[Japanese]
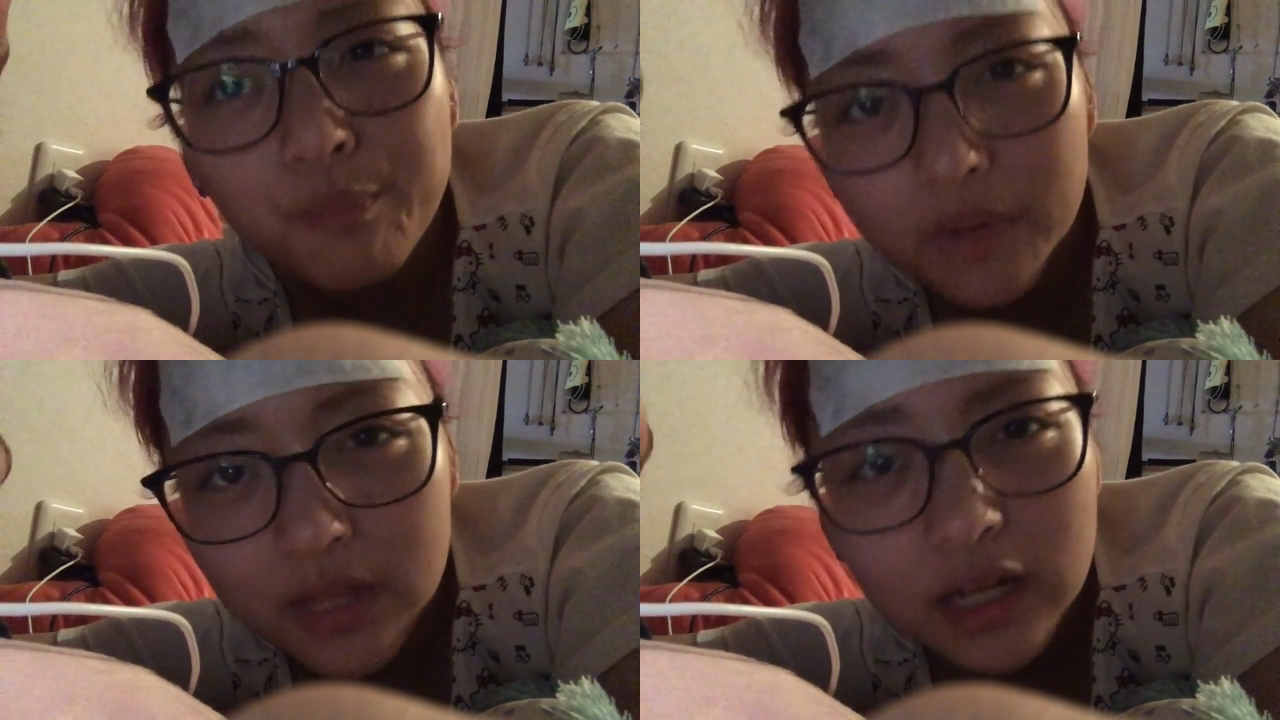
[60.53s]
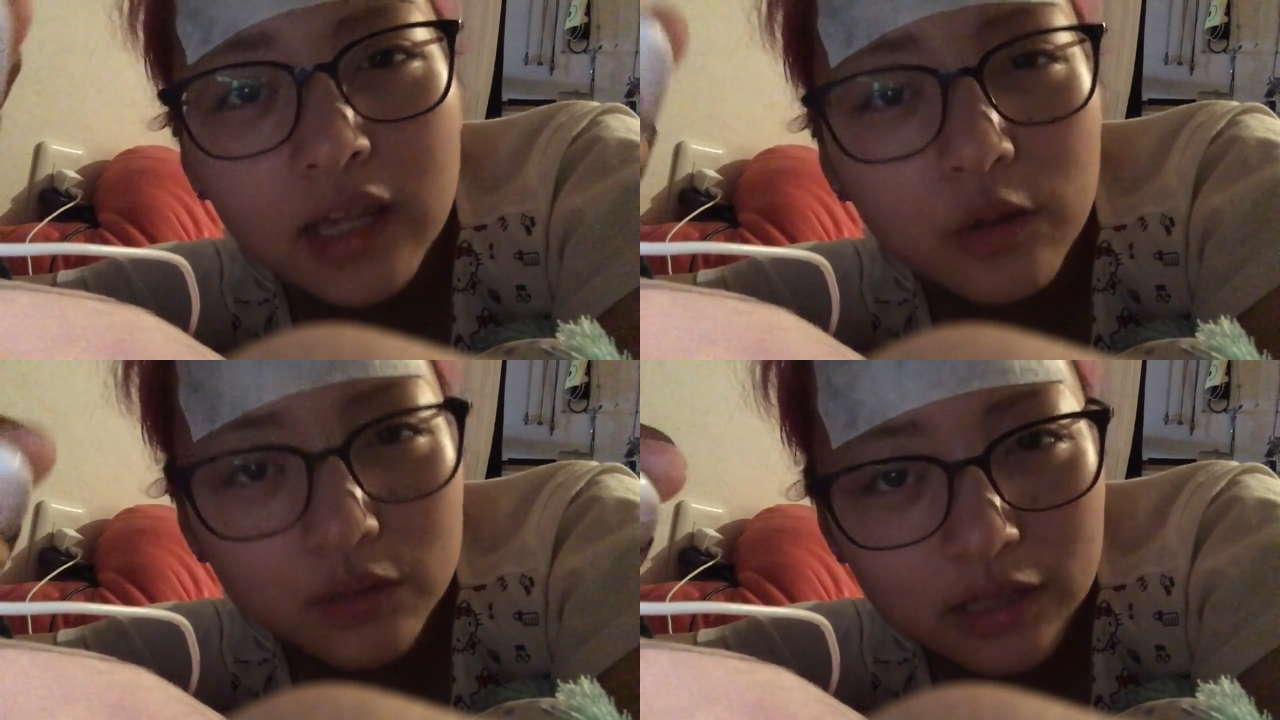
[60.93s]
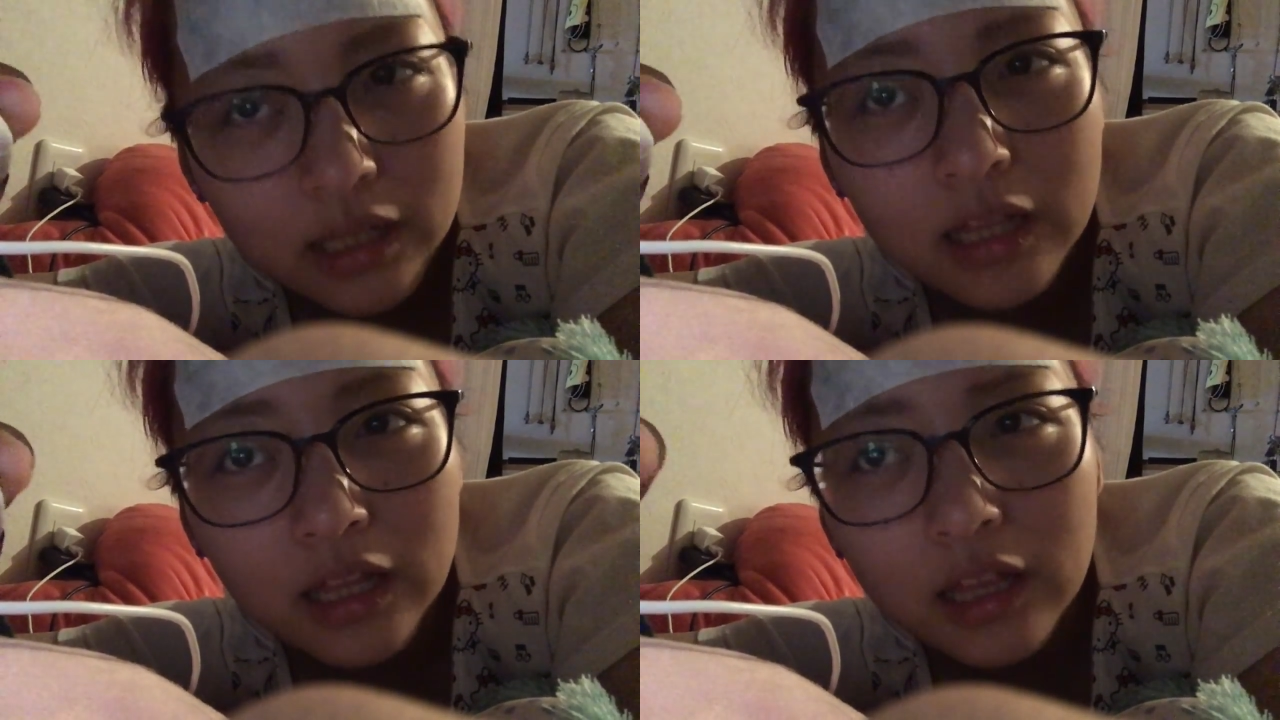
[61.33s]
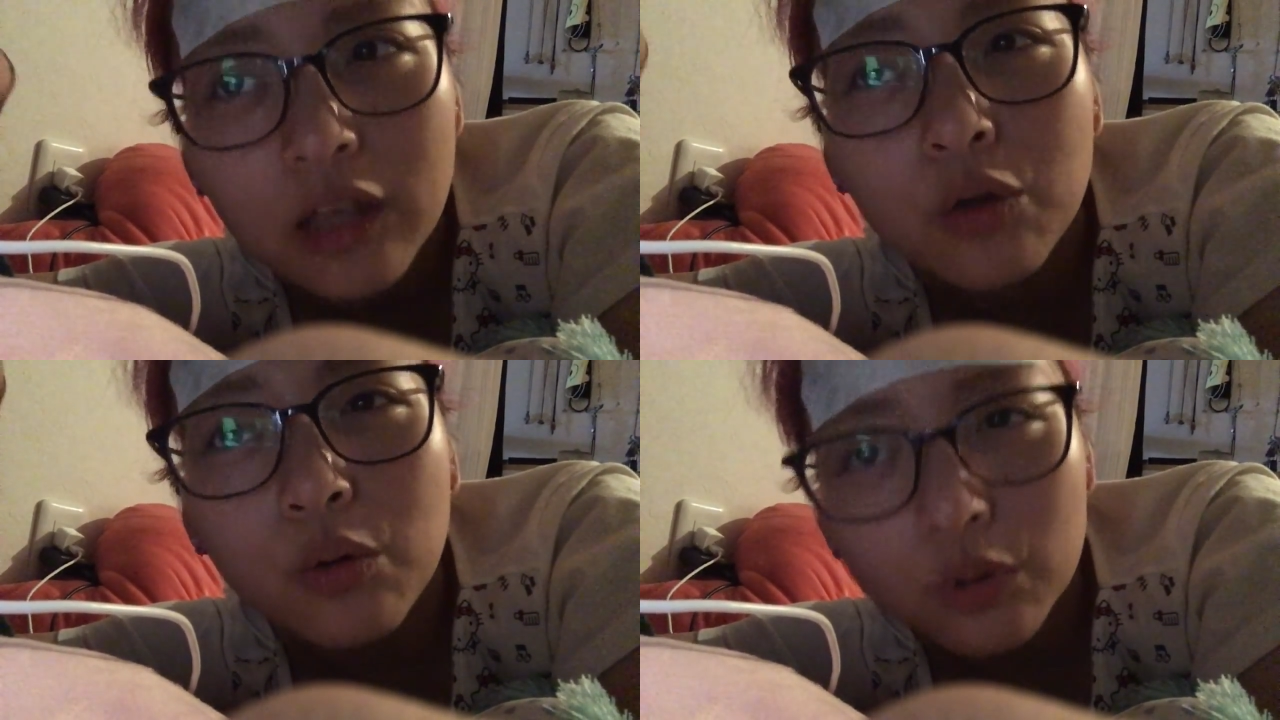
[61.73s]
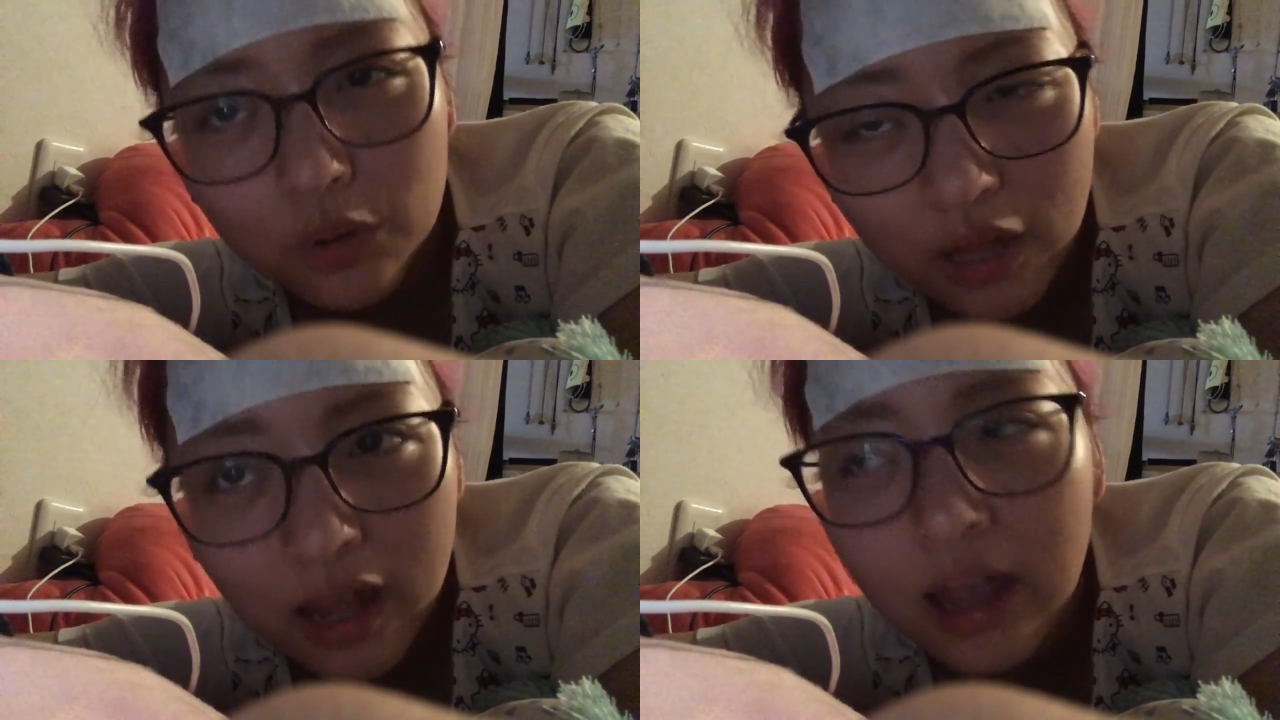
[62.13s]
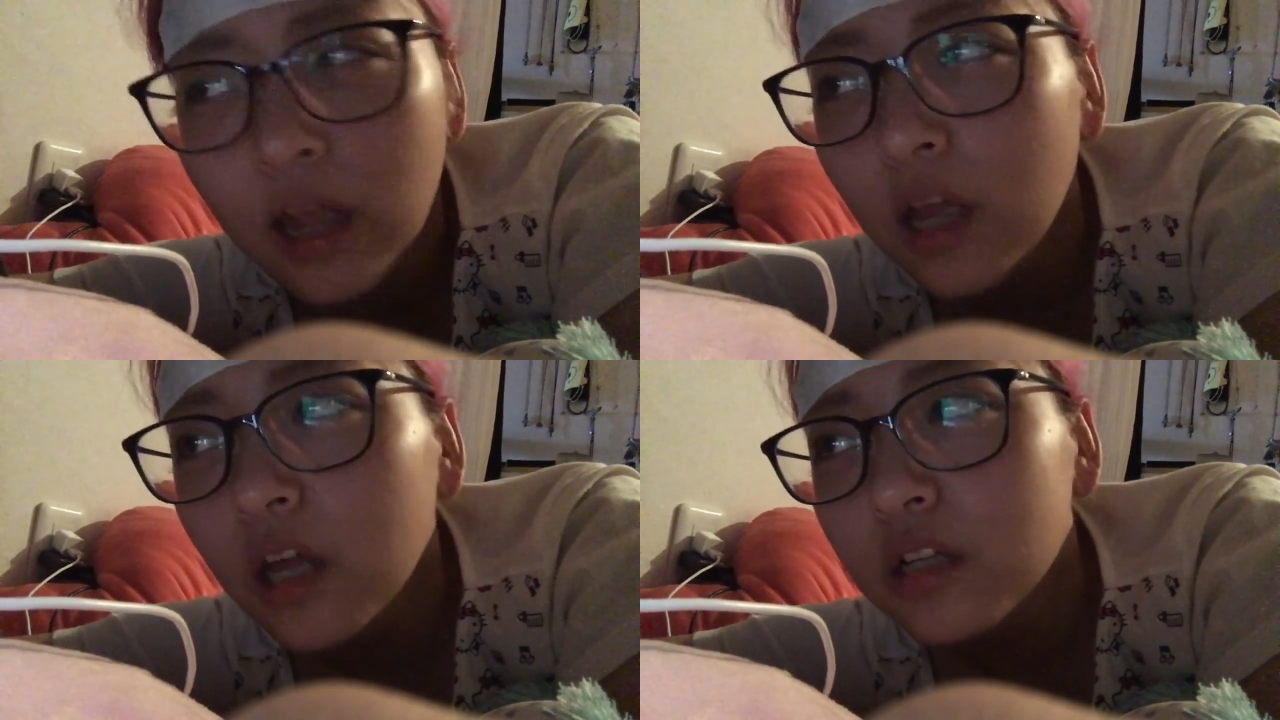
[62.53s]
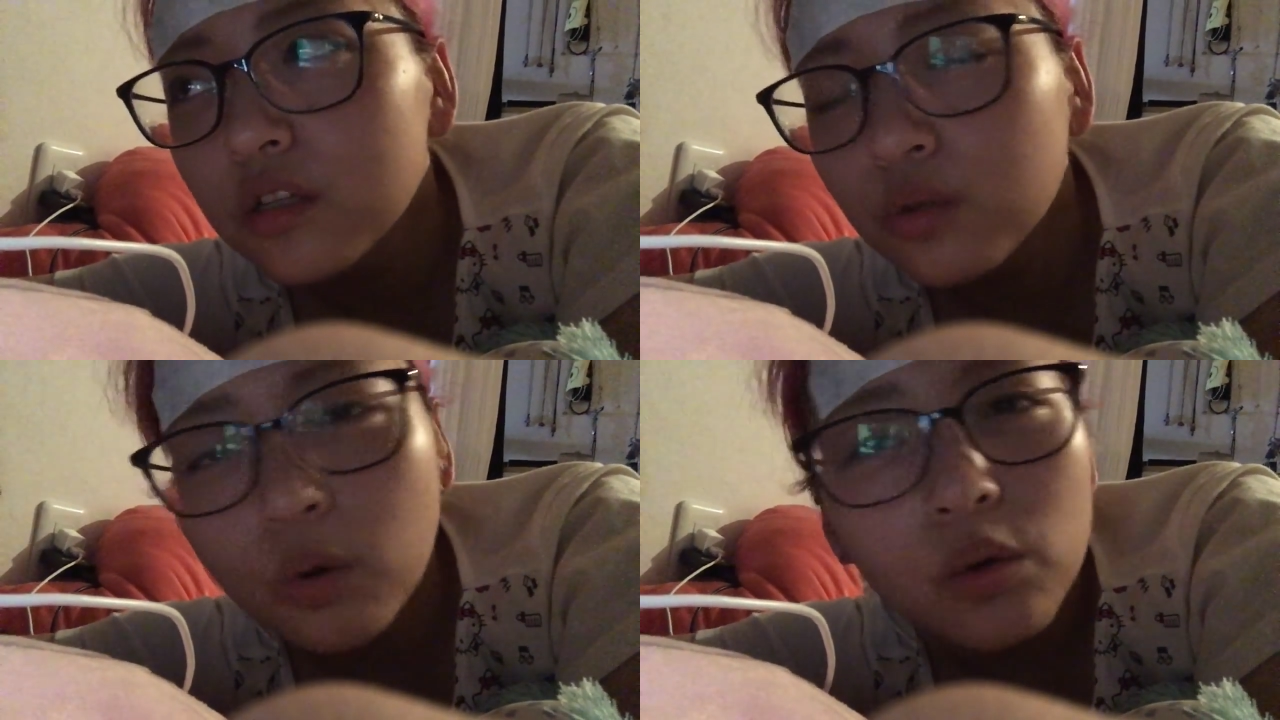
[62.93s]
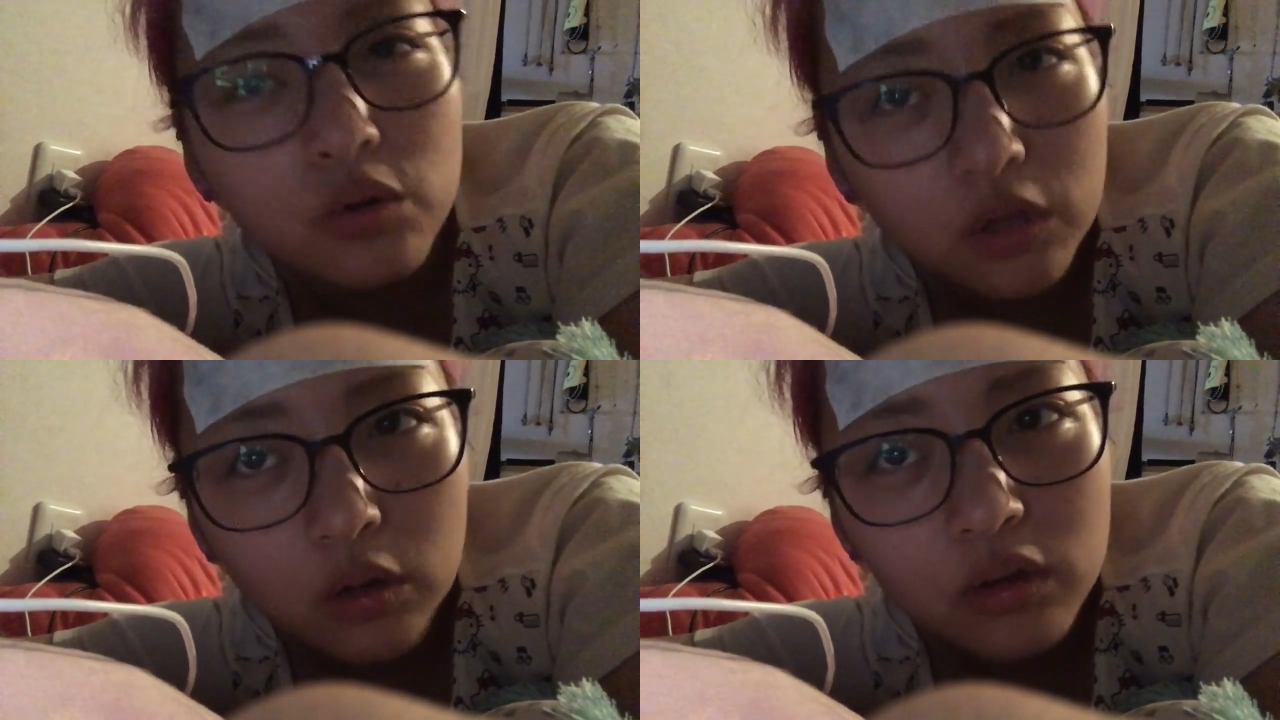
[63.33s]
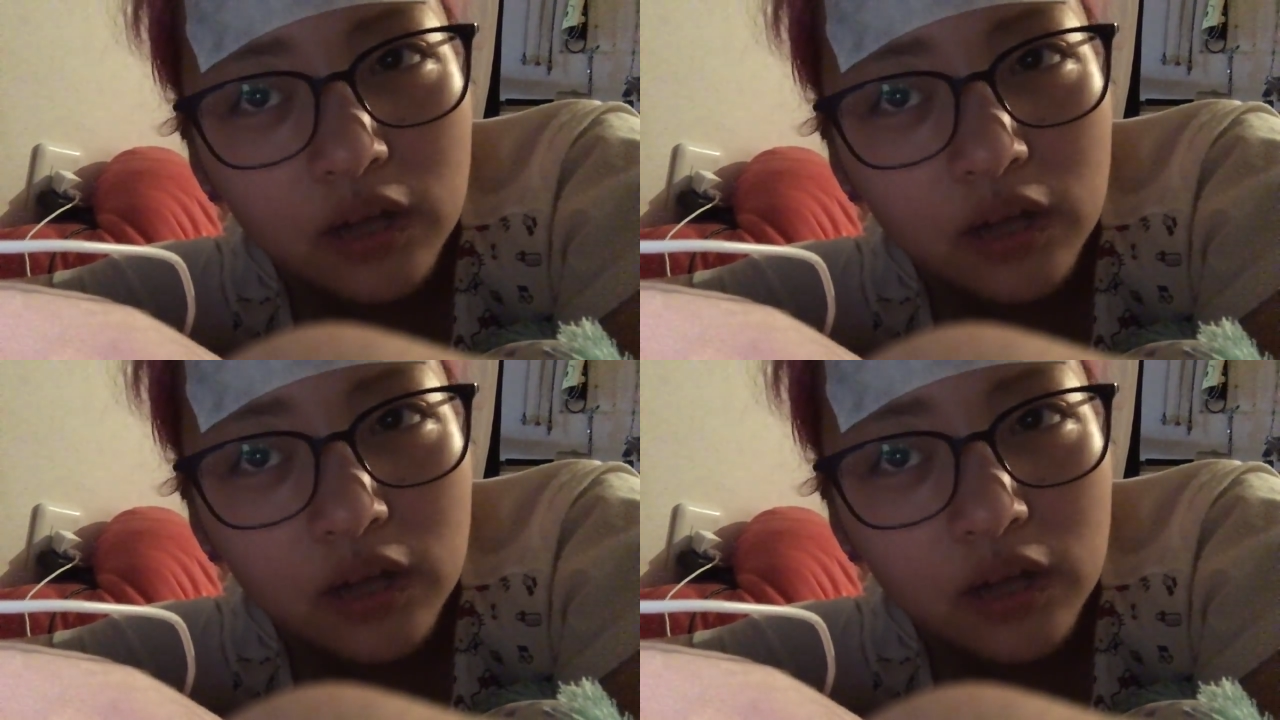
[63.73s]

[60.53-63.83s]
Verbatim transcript: みんな気をつけてっていうことで、ちょっと大人を